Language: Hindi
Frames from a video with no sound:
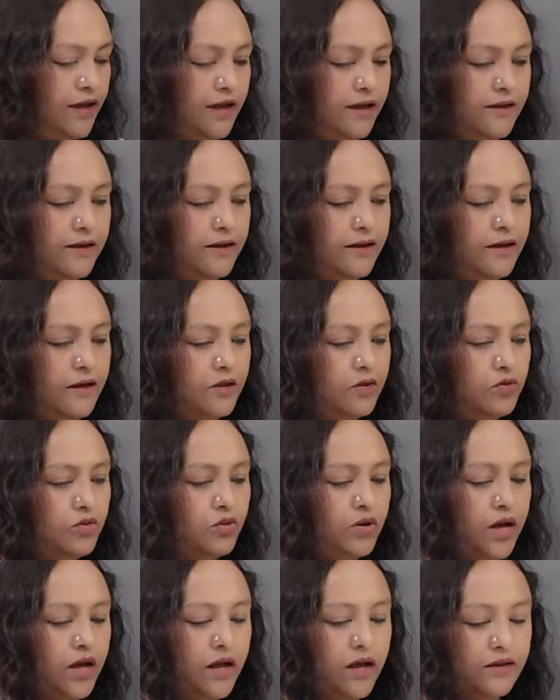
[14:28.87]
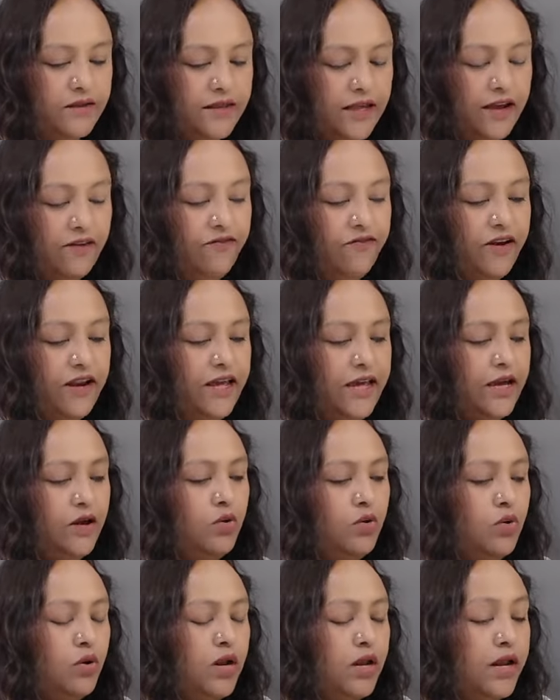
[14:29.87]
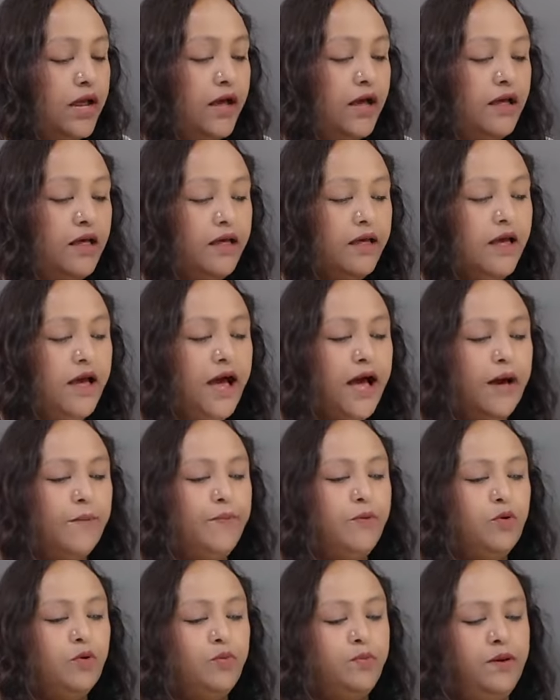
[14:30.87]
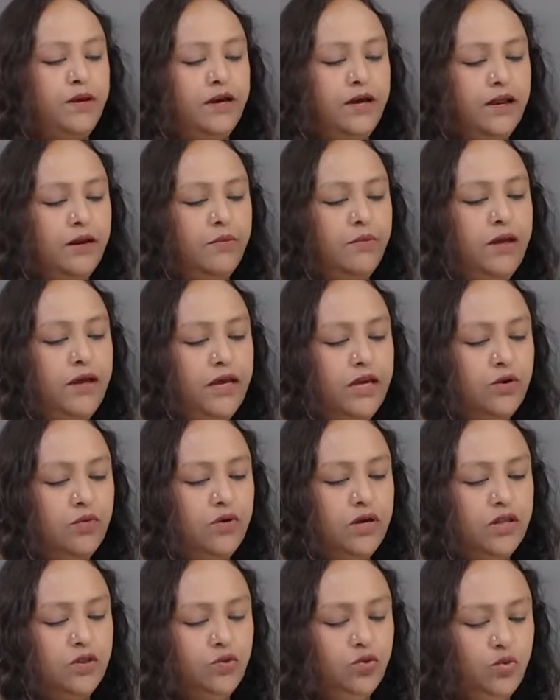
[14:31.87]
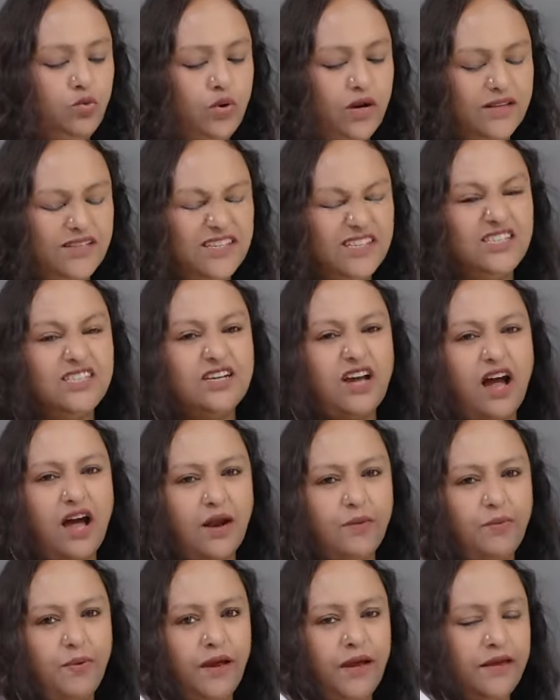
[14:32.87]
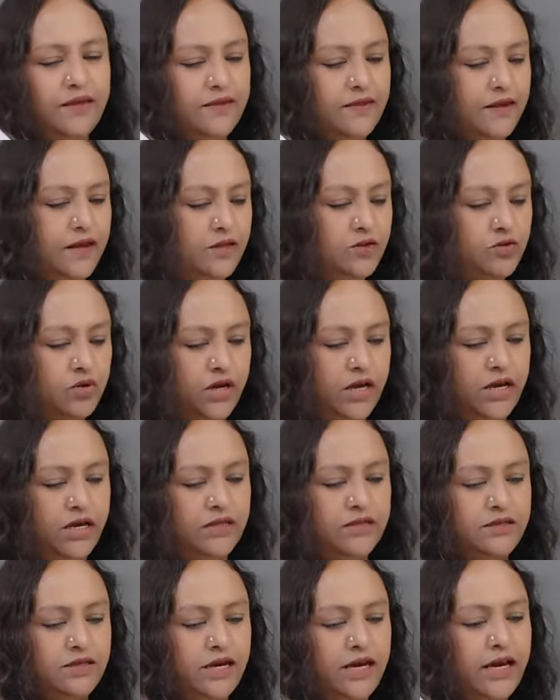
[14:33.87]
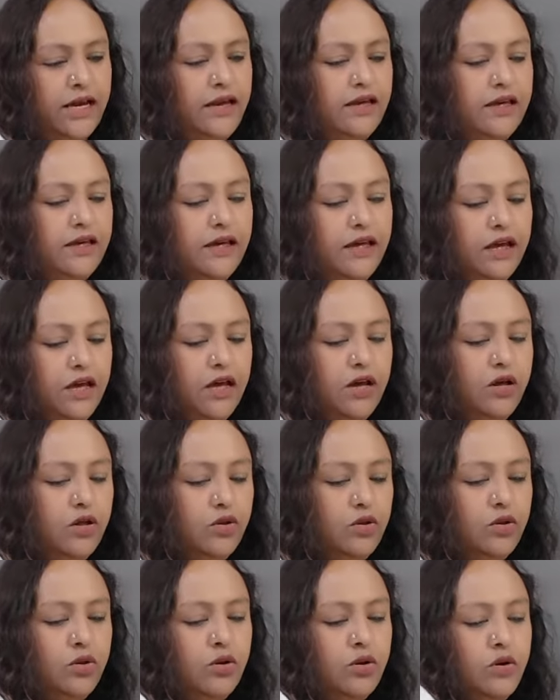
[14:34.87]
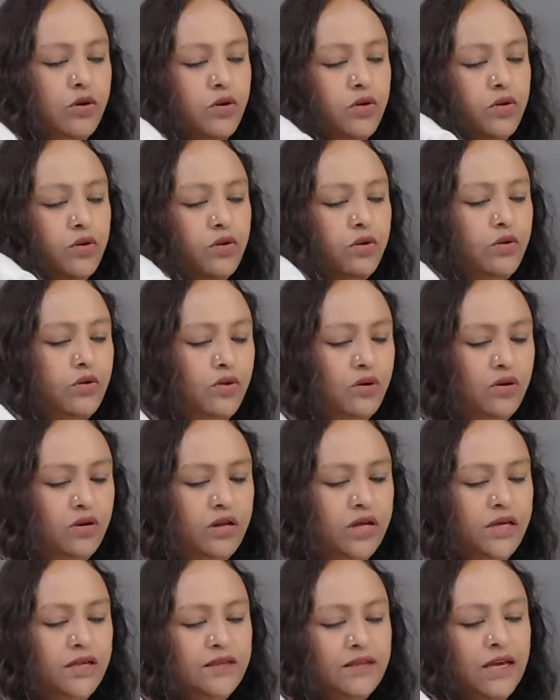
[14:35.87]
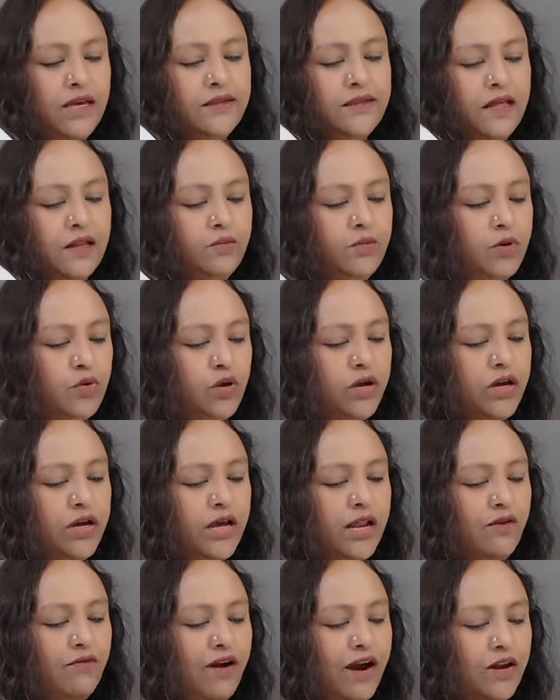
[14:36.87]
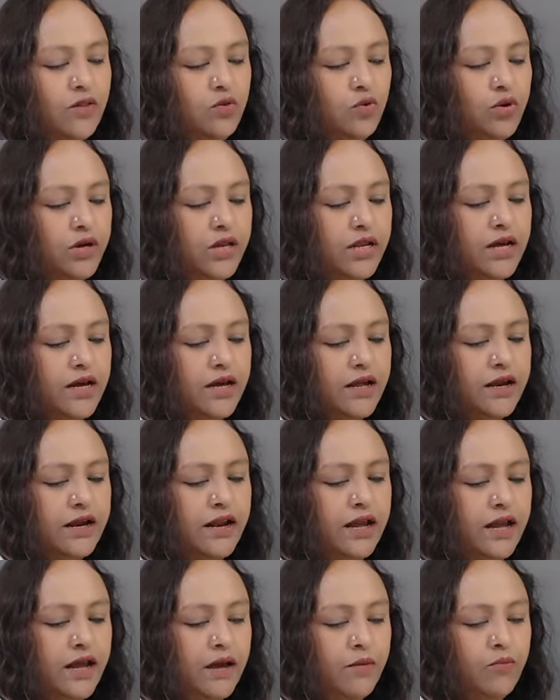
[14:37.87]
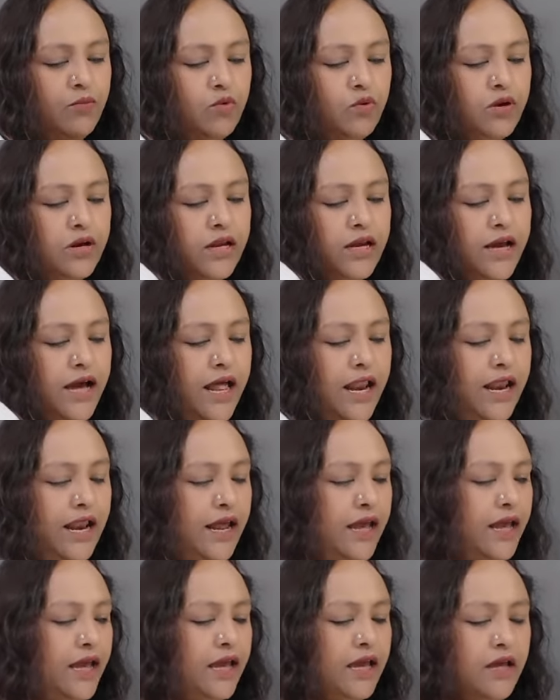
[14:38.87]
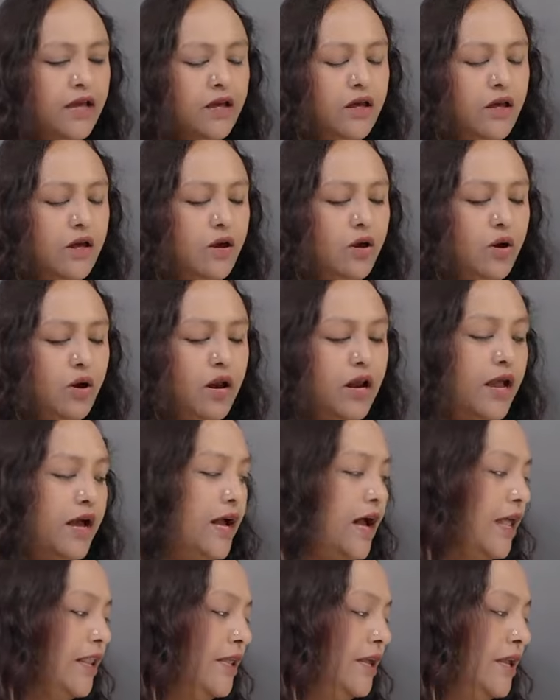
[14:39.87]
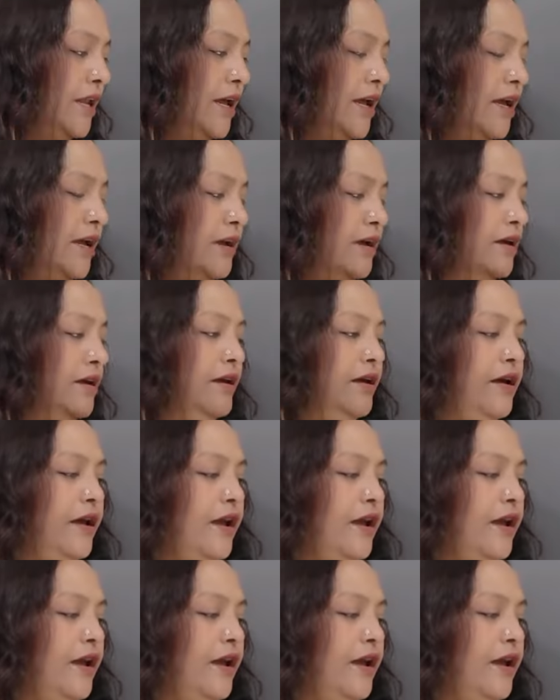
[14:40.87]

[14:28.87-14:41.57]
थोड़ा सेफली खोलना आप लोग भी घर में क्योंकि थोड़ा सा शार्प है इसका जो एज है तो और इसके साथ में कोई खिलवाड़ थोड़ी ना करना है हमको निकालना है और लगा देना है है ना